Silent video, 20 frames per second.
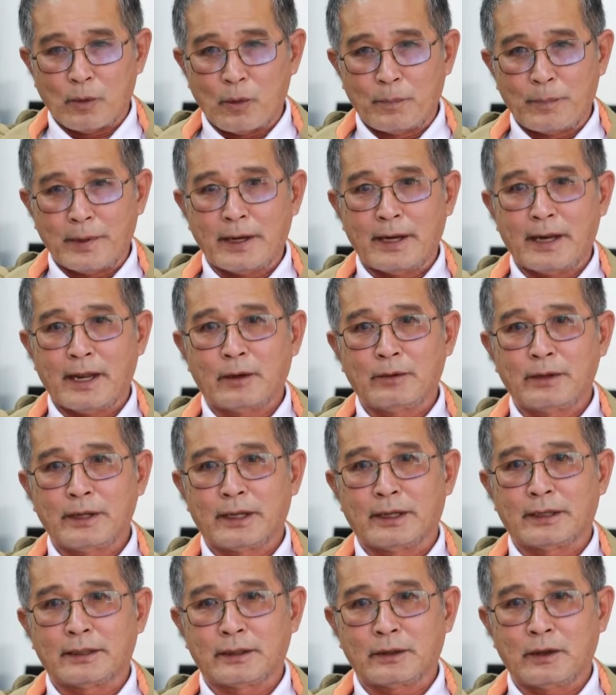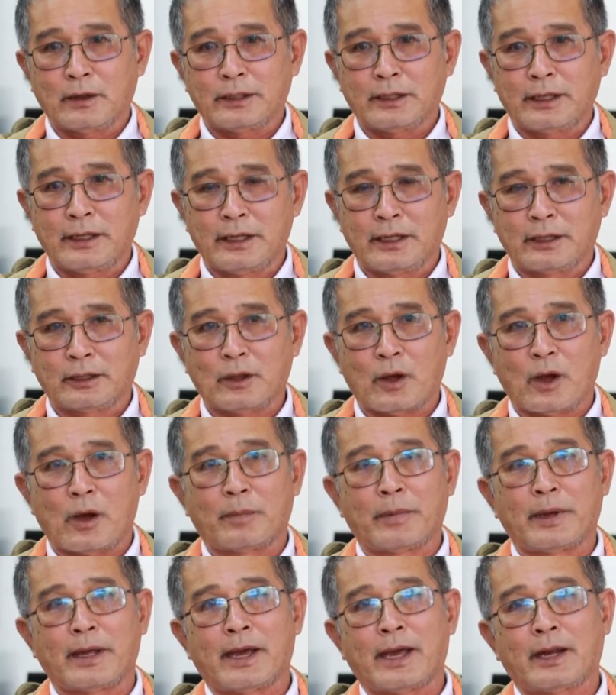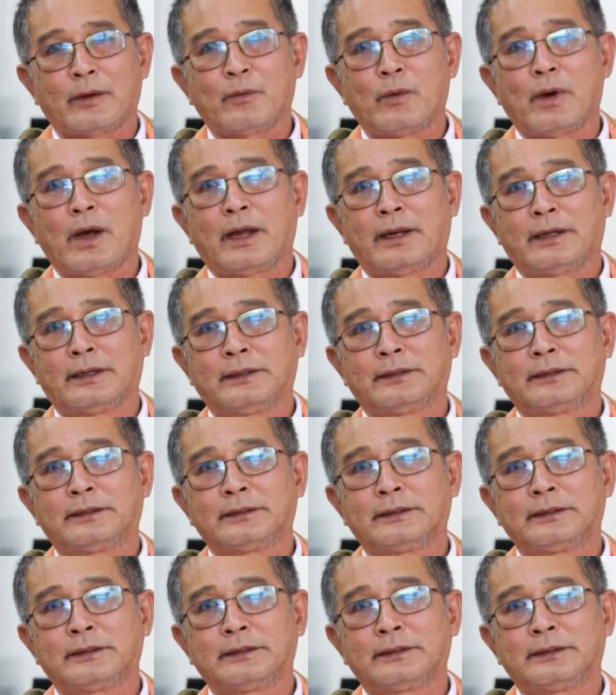Open แล้วเนี่ย ก็จะเรียนต่อไป Advanced